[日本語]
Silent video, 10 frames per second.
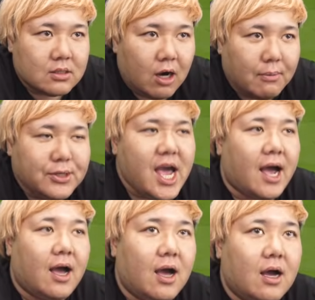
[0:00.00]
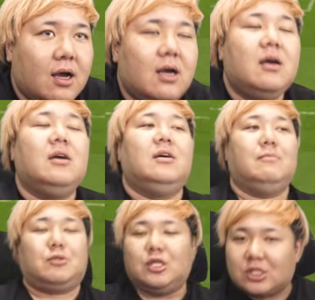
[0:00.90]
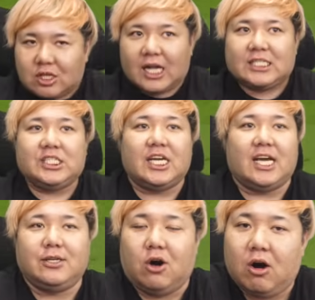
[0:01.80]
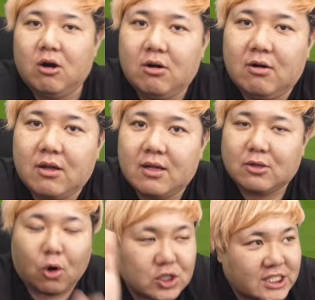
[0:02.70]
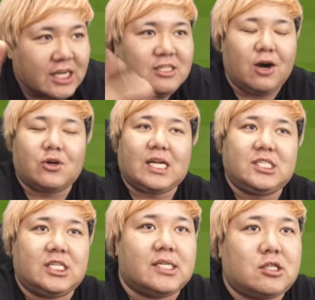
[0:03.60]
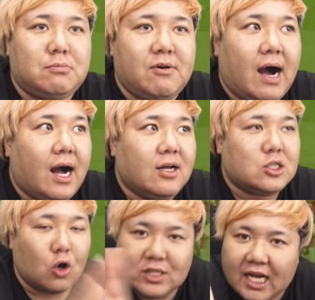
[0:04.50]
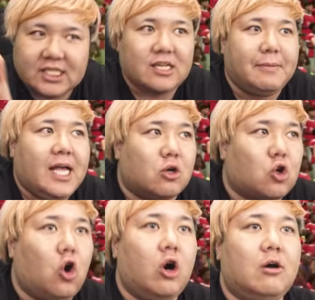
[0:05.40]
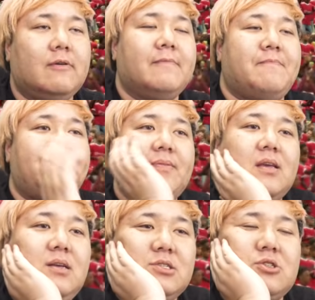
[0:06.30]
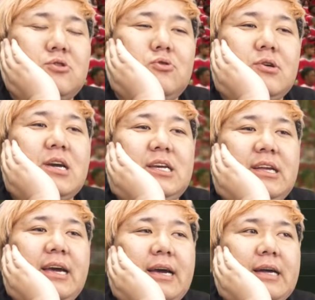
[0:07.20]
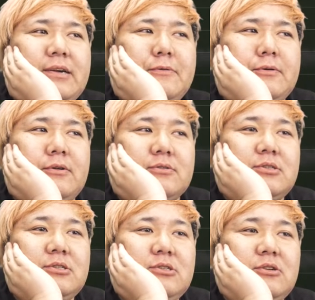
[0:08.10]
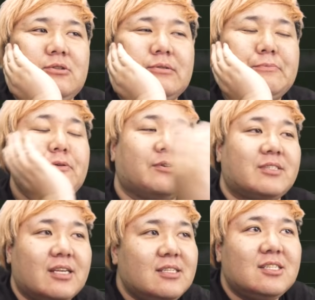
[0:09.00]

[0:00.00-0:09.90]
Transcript: 危ねえずっとあっちじゃないのどうしてるんだ俺たち守備はそんなんじゃダメだろとちょ攻撃ねでも通用もう全